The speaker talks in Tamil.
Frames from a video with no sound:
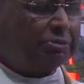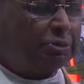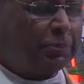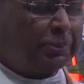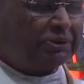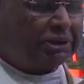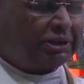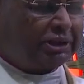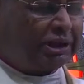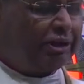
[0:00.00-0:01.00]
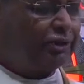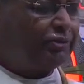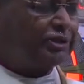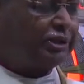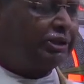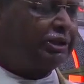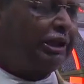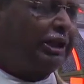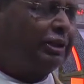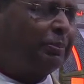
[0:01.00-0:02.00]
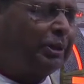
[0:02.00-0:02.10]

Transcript: முப்பத்தி ரெண்டாவது வசனத்திலே நாம்